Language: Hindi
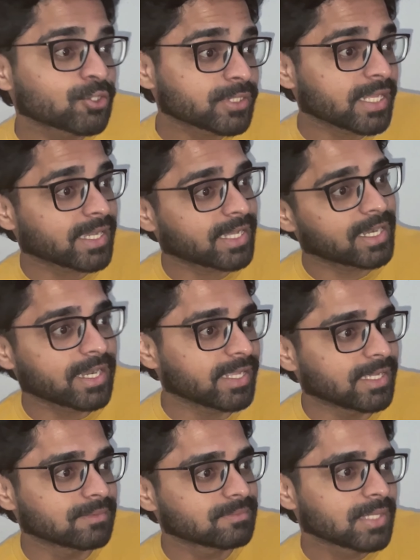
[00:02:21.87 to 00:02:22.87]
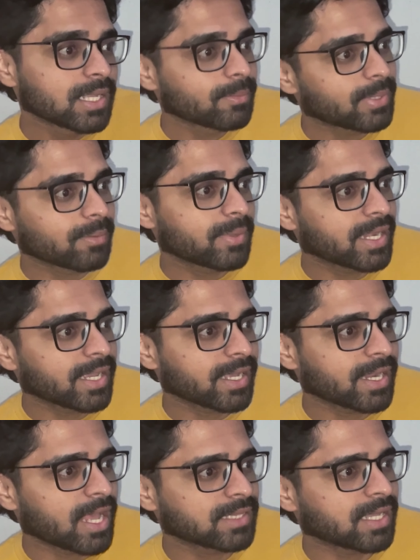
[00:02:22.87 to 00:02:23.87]
जो तेरे कने नहीं है फिर मेरे
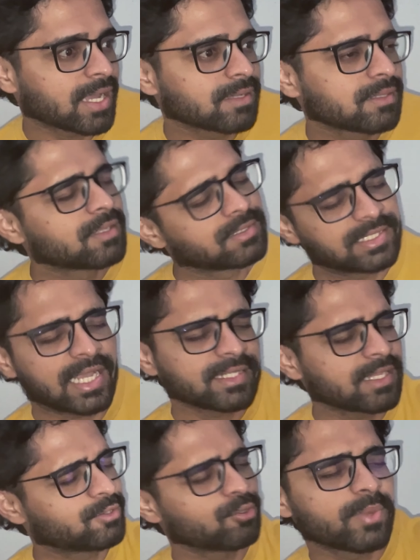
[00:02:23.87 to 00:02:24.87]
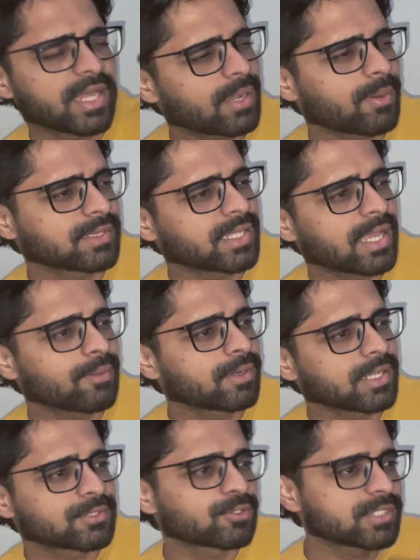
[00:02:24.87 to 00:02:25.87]
कने आता जान दे तू मेरा बंदा है बोल
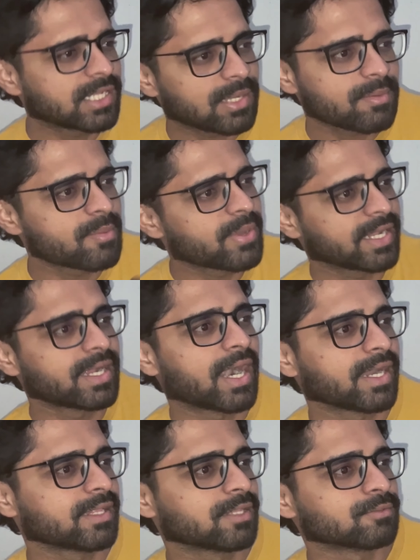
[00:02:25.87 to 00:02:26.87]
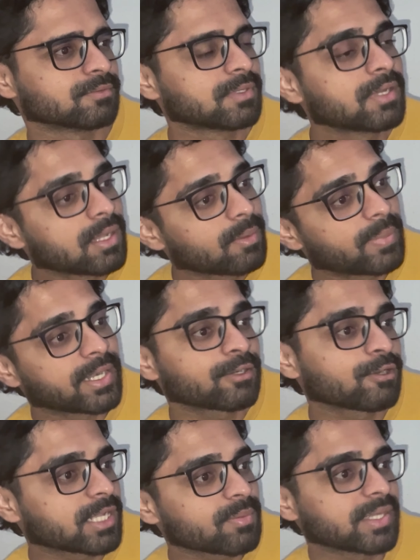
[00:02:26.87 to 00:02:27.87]
के सोचते मैं मेरी गाड़ी देता
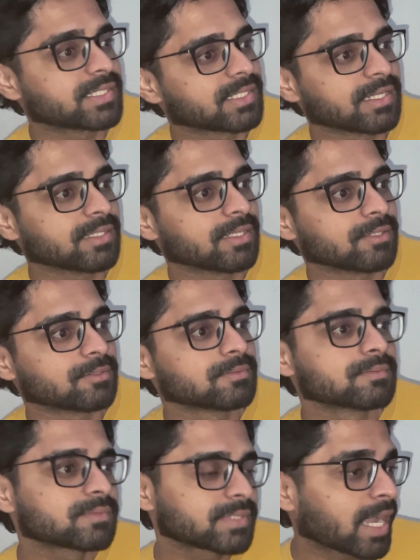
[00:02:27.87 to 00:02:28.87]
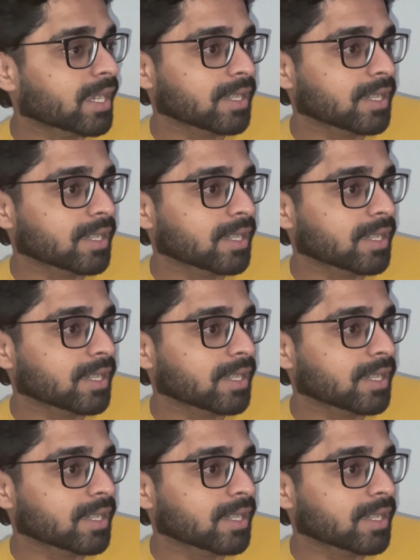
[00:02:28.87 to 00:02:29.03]
पेट्रोल के पैसे नहीं क्या